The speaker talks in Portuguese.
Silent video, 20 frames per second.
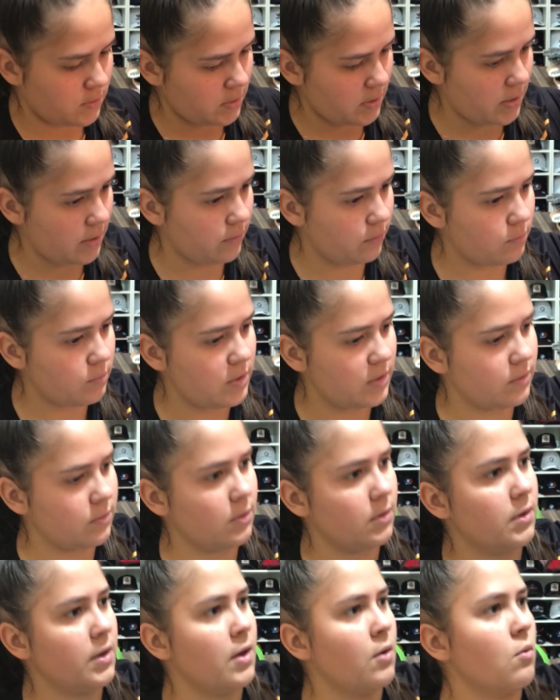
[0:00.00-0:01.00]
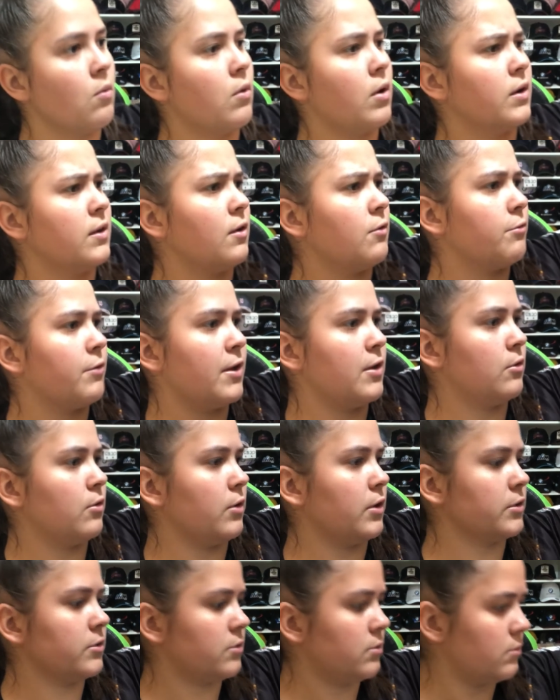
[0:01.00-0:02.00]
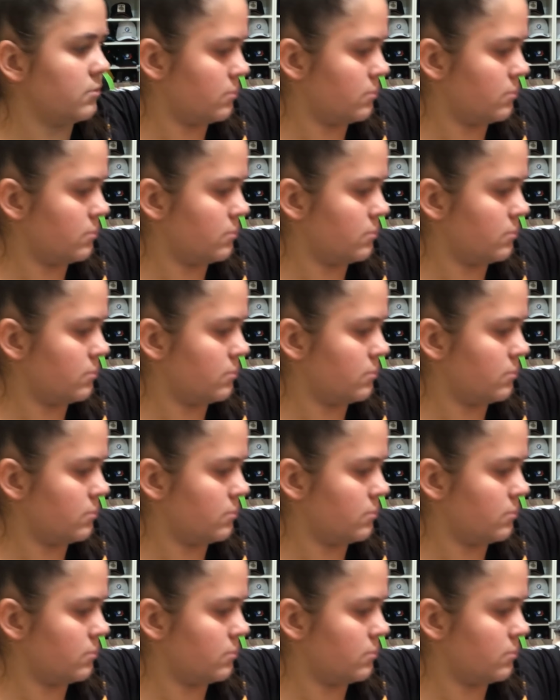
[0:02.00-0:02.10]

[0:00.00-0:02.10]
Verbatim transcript: É isso mesmo, ó. É um corta-vento, eu acho.